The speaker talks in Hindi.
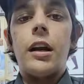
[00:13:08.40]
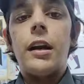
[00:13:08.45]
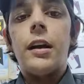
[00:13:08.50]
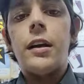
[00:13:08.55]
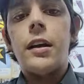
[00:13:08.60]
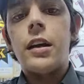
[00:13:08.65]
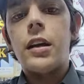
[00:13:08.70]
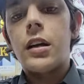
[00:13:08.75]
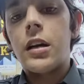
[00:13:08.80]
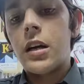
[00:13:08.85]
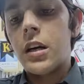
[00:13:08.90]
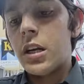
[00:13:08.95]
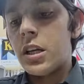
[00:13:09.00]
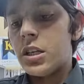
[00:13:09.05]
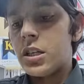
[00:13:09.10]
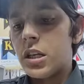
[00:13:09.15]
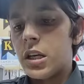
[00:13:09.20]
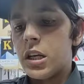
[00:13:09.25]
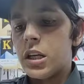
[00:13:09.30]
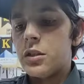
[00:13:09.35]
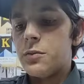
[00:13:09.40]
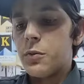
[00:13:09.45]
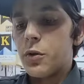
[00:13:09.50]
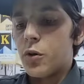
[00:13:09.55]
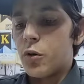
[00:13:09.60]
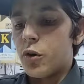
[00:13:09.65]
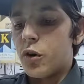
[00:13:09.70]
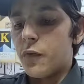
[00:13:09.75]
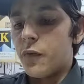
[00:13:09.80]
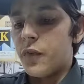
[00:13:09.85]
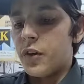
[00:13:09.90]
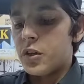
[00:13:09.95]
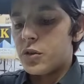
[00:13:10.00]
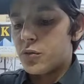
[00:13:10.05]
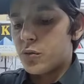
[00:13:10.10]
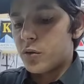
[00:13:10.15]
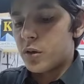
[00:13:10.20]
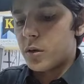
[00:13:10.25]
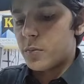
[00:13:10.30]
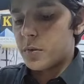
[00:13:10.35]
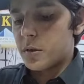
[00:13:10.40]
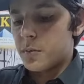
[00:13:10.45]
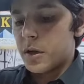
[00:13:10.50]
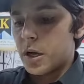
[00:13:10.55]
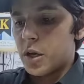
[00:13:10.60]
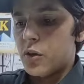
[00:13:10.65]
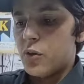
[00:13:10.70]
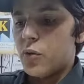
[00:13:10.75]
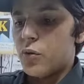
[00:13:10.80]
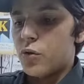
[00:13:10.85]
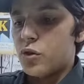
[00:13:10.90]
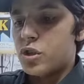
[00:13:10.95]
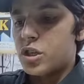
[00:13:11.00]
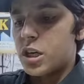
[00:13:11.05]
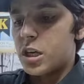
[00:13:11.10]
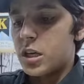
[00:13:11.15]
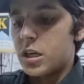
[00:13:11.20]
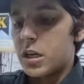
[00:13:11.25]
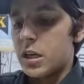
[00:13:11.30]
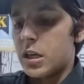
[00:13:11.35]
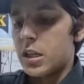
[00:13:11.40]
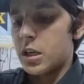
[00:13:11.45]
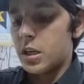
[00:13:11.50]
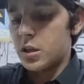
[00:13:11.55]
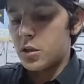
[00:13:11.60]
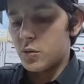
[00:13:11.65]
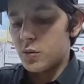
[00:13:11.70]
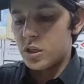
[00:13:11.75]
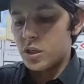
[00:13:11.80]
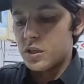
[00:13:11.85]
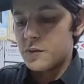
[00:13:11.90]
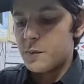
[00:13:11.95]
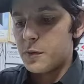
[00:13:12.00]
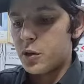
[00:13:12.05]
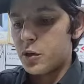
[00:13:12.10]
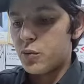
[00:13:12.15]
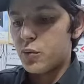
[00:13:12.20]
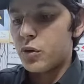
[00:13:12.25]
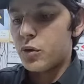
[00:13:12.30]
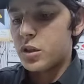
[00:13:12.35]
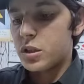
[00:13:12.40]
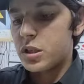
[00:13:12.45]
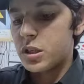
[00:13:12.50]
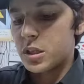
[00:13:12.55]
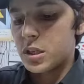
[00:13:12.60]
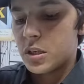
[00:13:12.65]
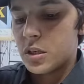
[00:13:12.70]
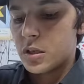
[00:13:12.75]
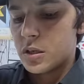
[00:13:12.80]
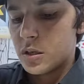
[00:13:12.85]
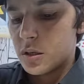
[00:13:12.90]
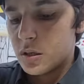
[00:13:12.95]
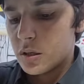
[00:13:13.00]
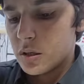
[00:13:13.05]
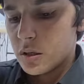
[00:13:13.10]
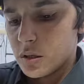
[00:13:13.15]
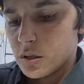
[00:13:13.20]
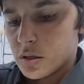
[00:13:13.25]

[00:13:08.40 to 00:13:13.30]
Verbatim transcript: टेंट एंड कंडीशन है इसमें ऑन पीस होगा मैं भाइयों को चेक करा देता हूँ डिस्प्ले थोड़ी सी